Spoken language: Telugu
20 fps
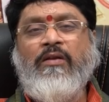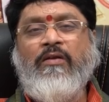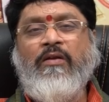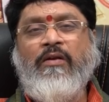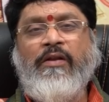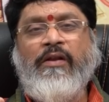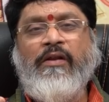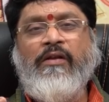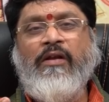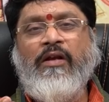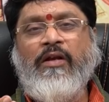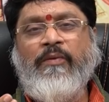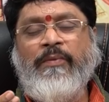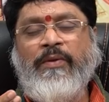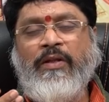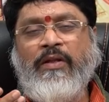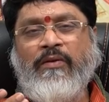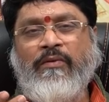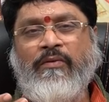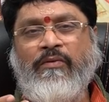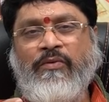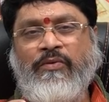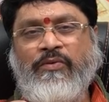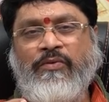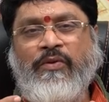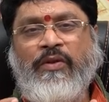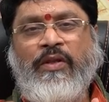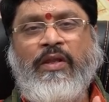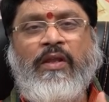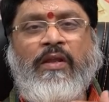లాటరీ కాకపోయినా కొన్ని
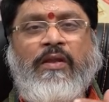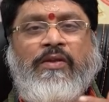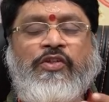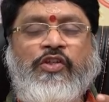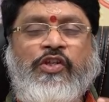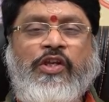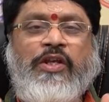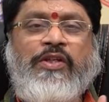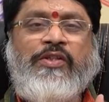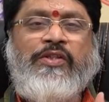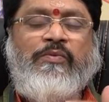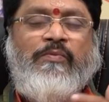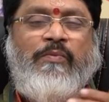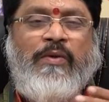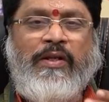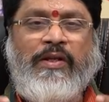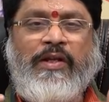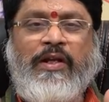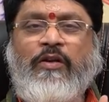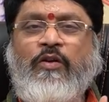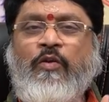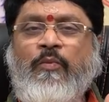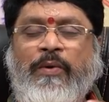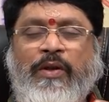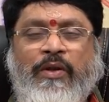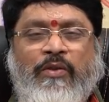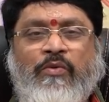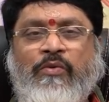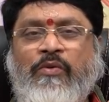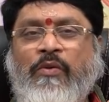కొన్ని షేర్స్ మార్కెట్లో
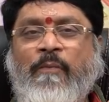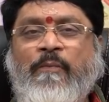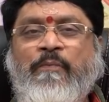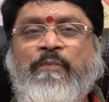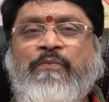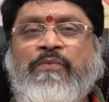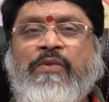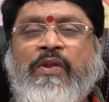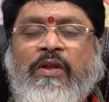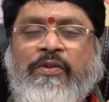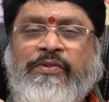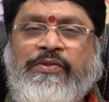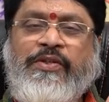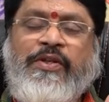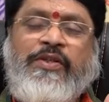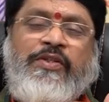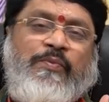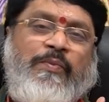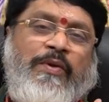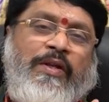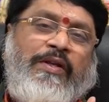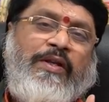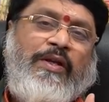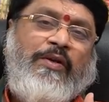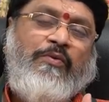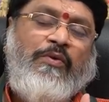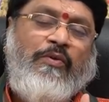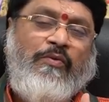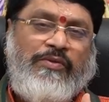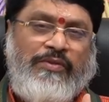పెడుతుంటాం షేర్స్
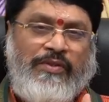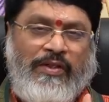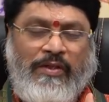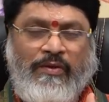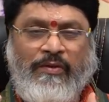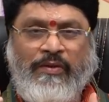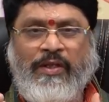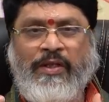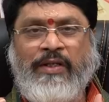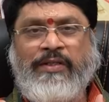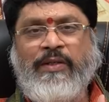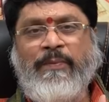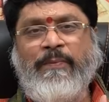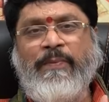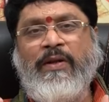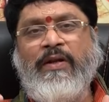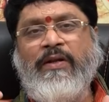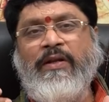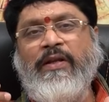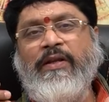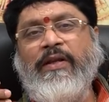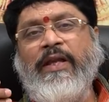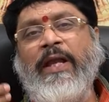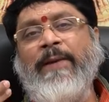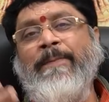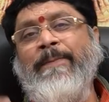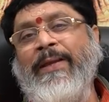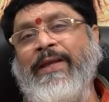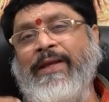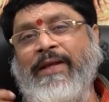మార్కెట్ కూడా ఒక రకంగా చెప్పాలంటే
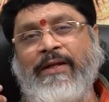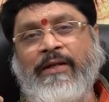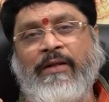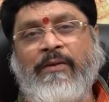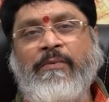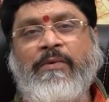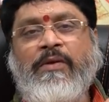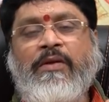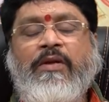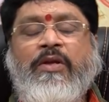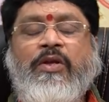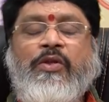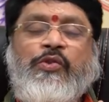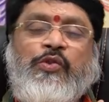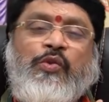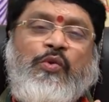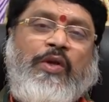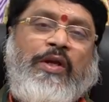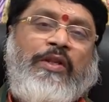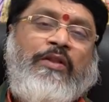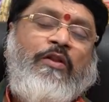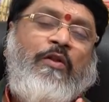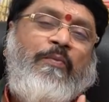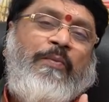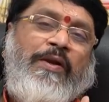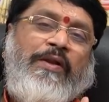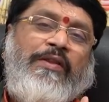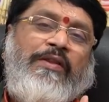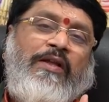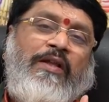గ్యాంబ్లింగ్ అంటాం సో అందులో
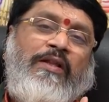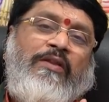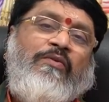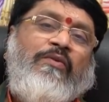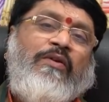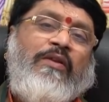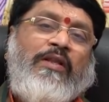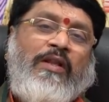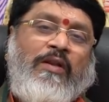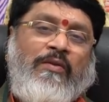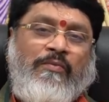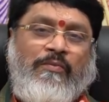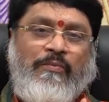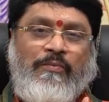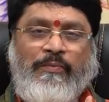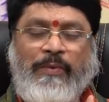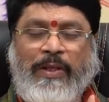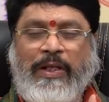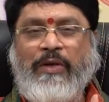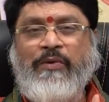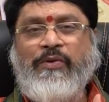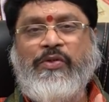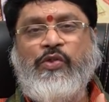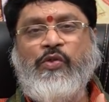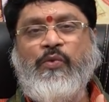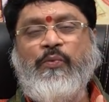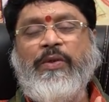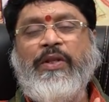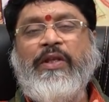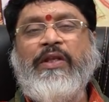పెడితే అది కూడా ధనం
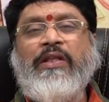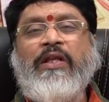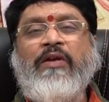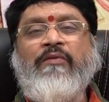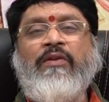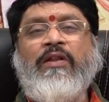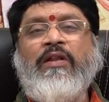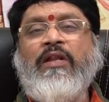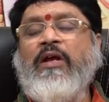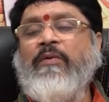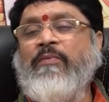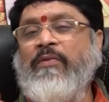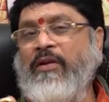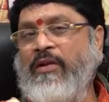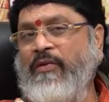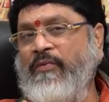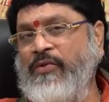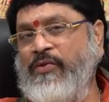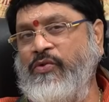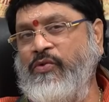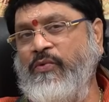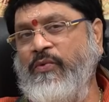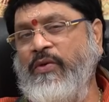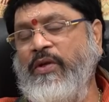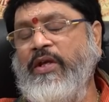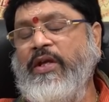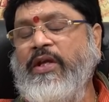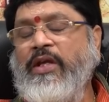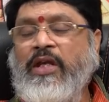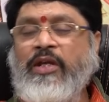పెరగవచ్చు పెరిగి దాని లాభం రావచ్చు
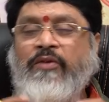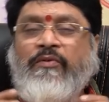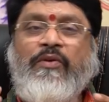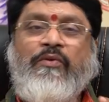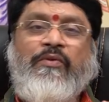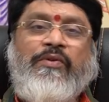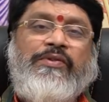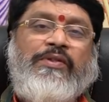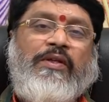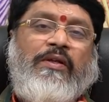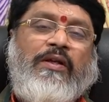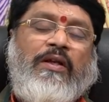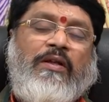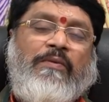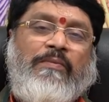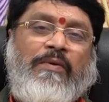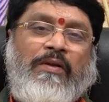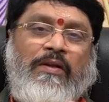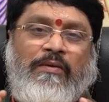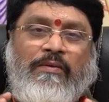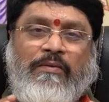ఇటువంటి కొన్ని సంకల్ప